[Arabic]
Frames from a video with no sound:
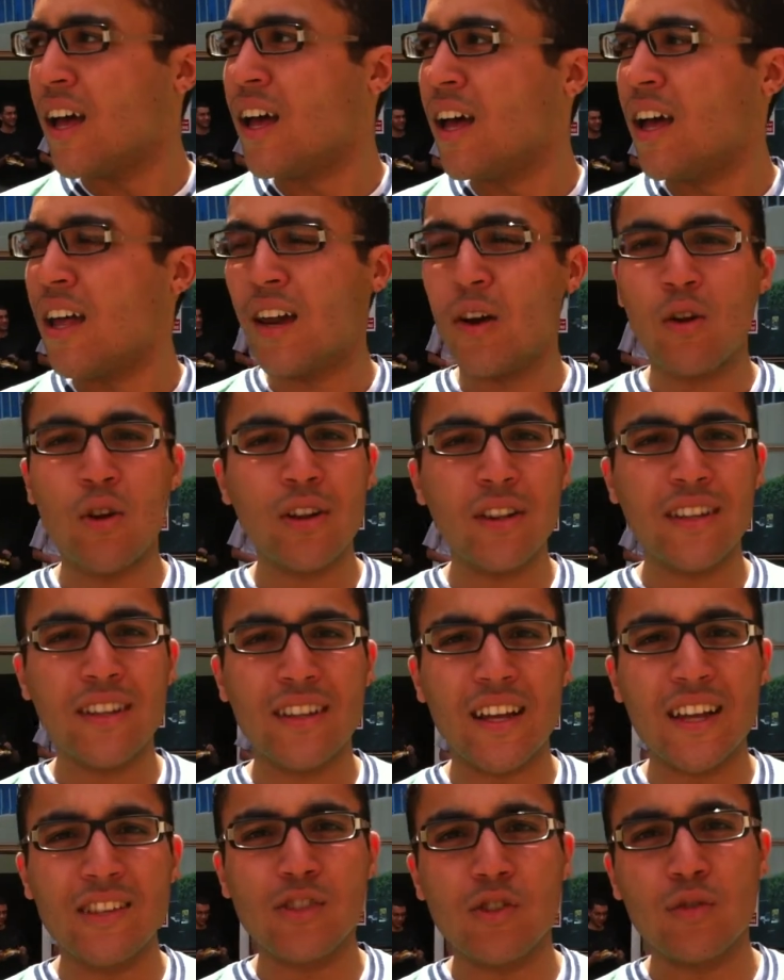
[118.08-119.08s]
آه، لو قلت
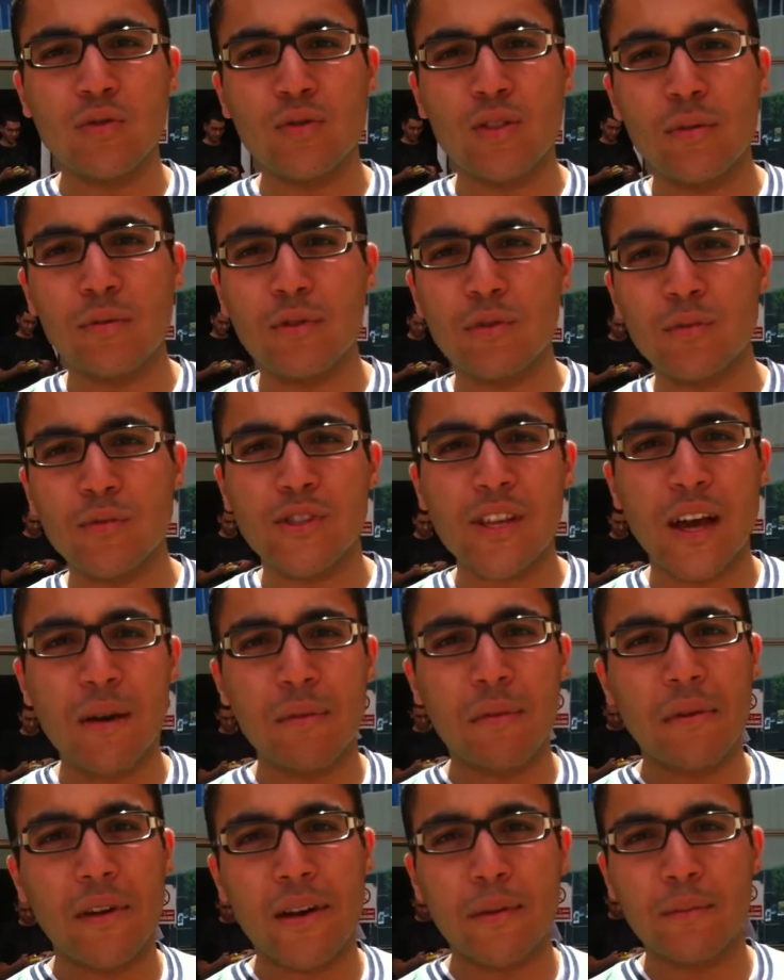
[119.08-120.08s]
ده اس يو ده مش
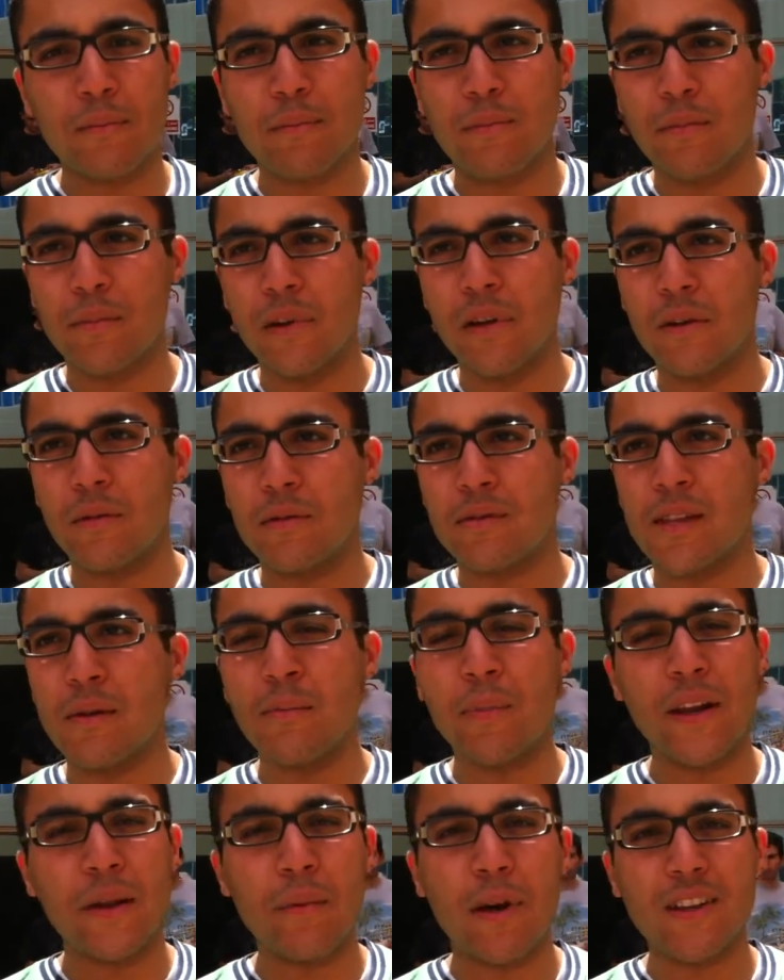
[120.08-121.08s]
منسحب يبقى انا
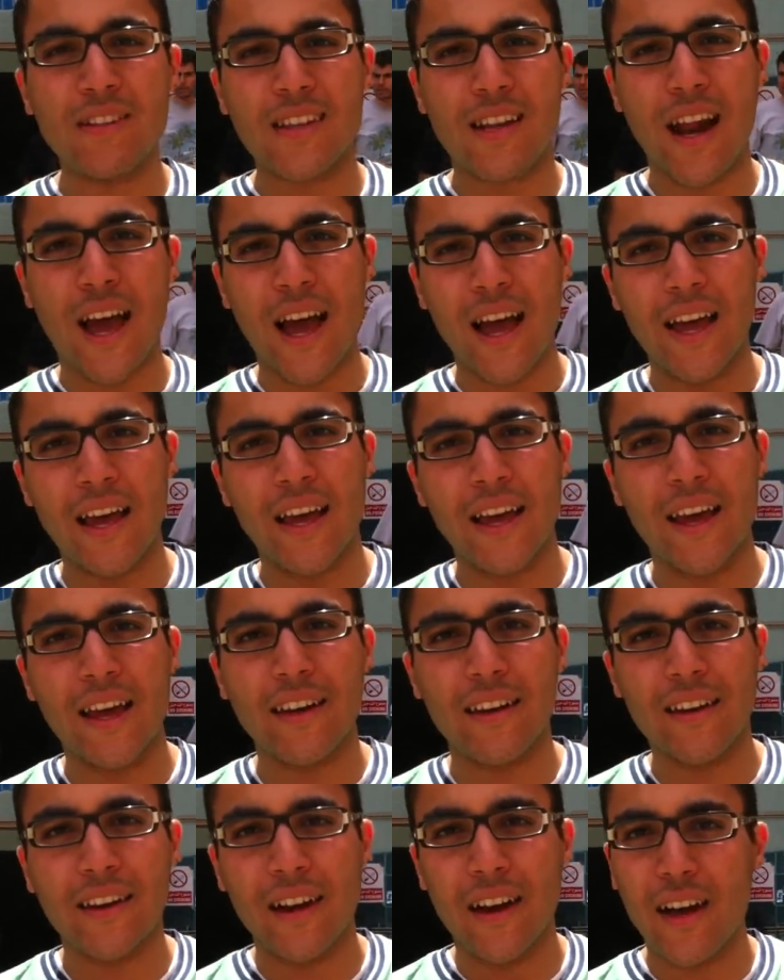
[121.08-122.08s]
سيمبلي بخسر حقي
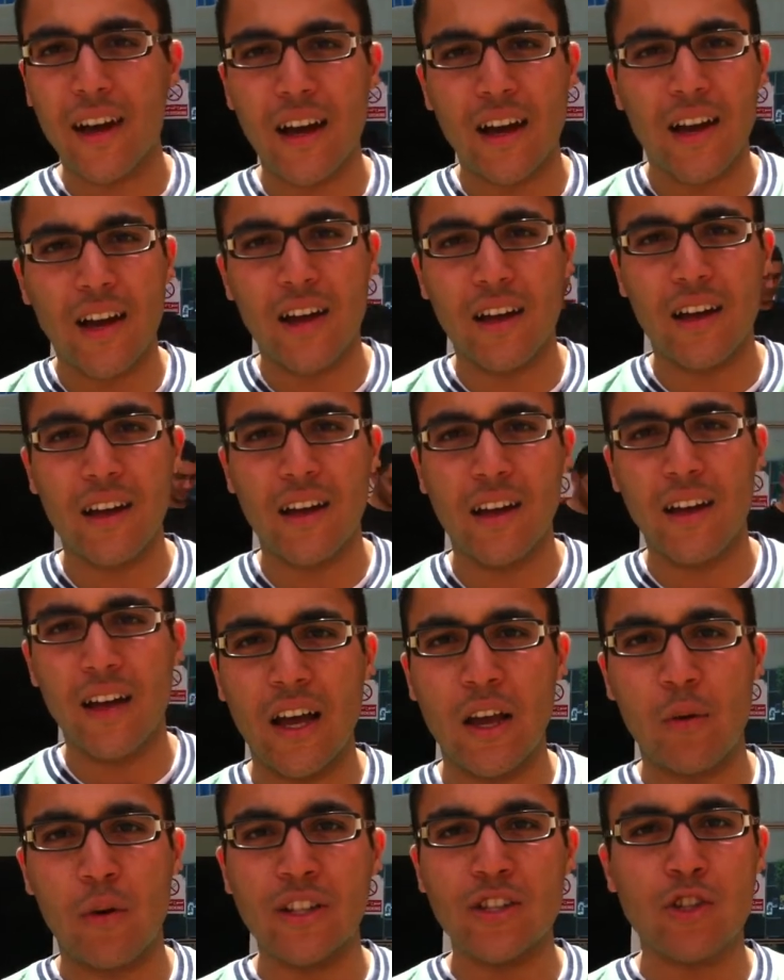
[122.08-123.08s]
يعني ان انا
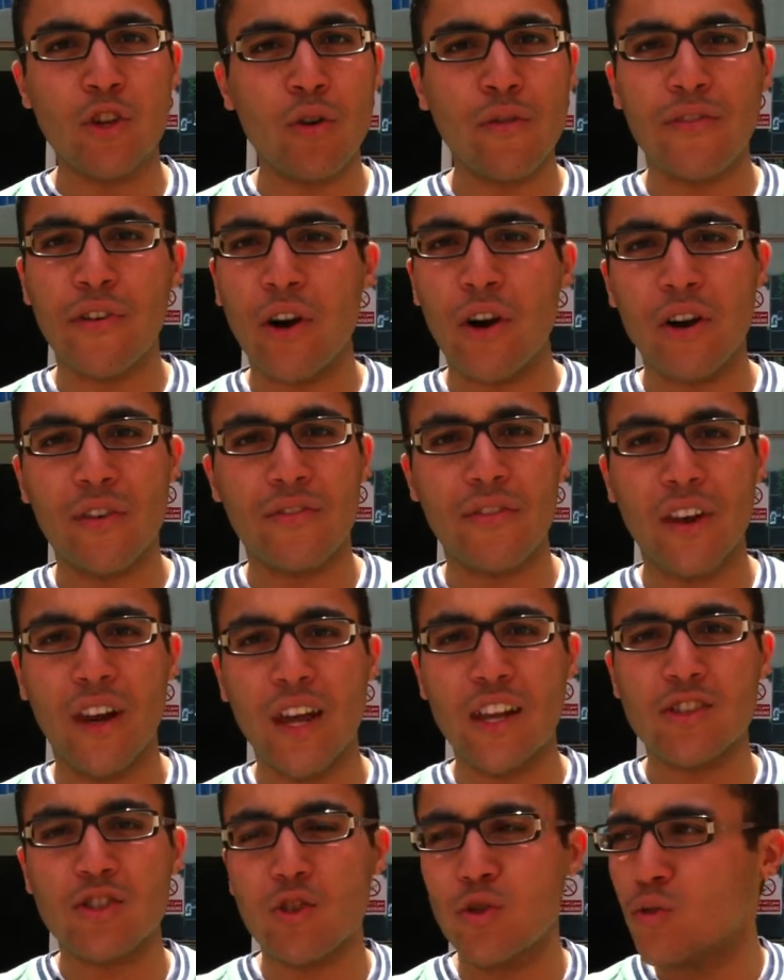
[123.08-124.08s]
اي ونت سو فار في
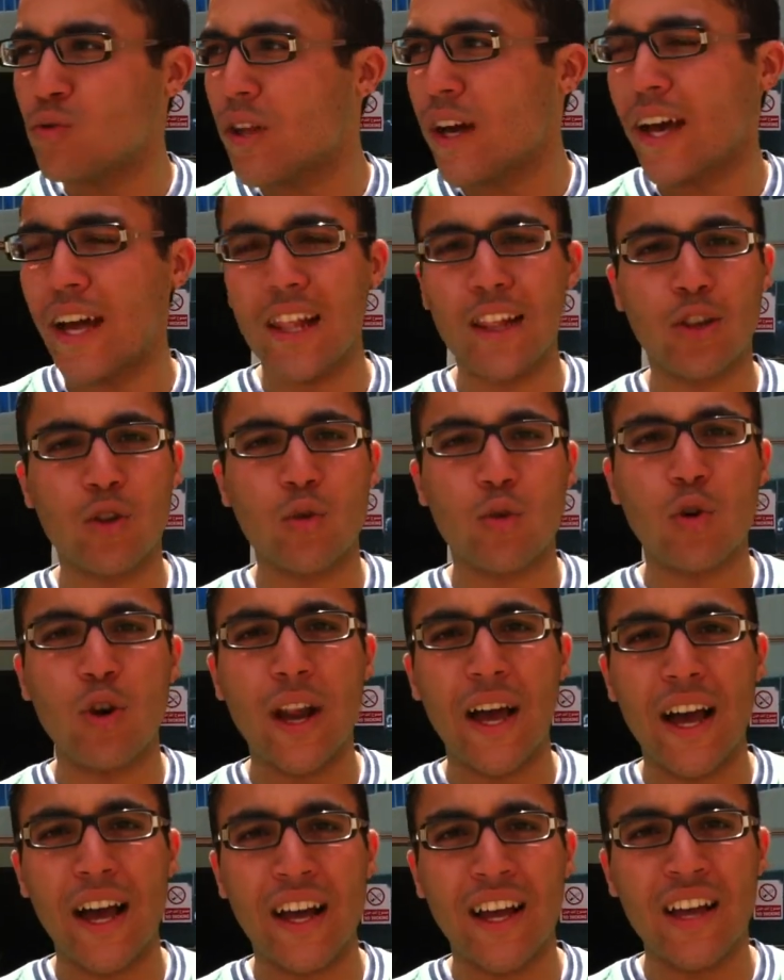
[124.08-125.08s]
الاس يو دخلت
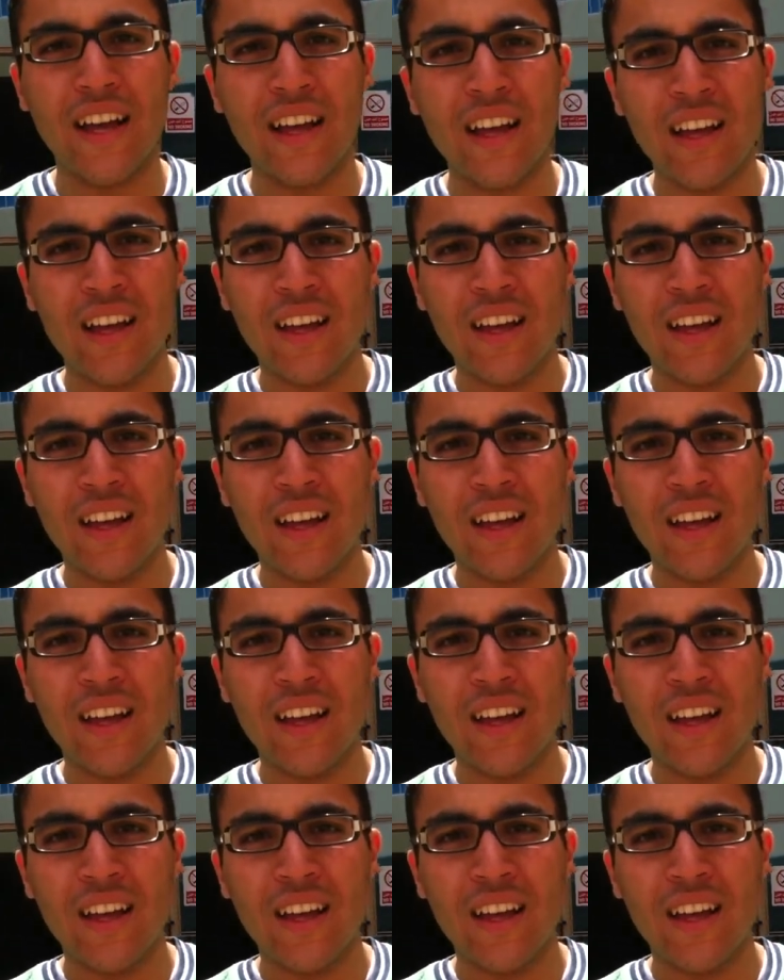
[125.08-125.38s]
وكل حاجه